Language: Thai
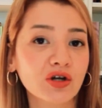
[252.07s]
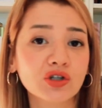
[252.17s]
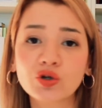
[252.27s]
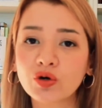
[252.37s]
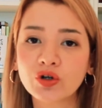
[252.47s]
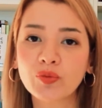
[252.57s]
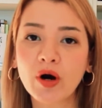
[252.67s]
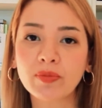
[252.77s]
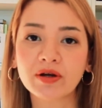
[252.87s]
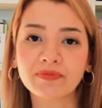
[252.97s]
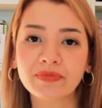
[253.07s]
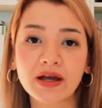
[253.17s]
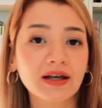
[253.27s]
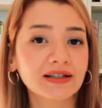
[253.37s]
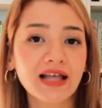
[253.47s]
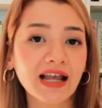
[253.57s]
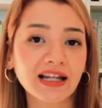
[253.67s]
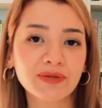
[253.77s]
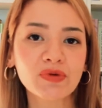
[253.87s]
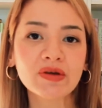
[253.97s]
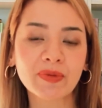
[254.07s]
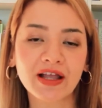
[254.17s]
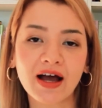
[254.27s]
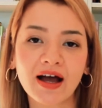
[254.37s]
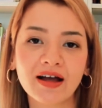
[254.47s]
sure no problem ได้เลยไม่มีปัญหา